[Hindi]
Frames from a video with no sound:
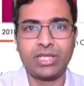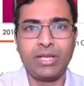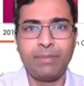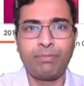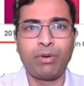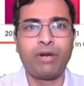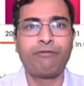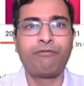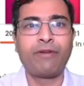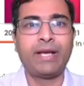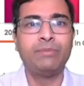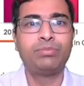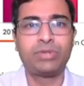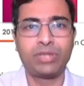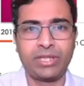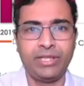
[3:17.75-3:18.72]
3.53
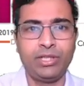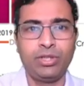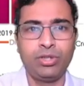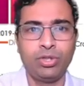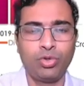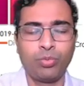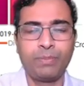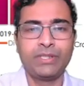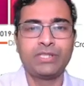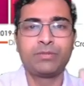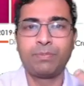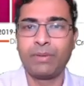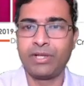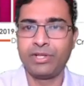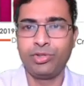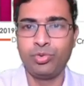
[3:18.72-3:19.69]

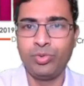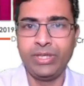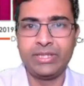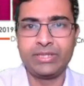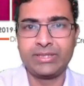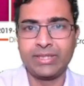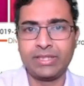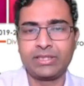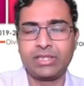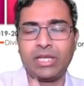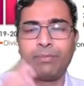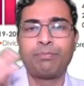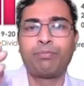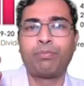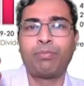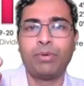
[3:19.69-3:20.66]
पॉइंट पर यूनिट से
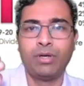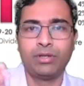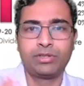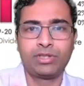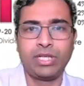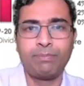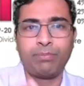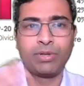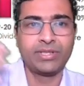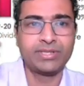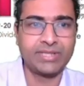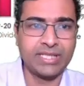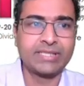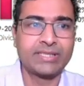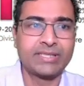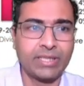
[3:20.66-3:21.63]
3 3.67
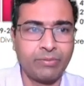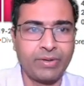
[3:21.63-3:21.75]
uh,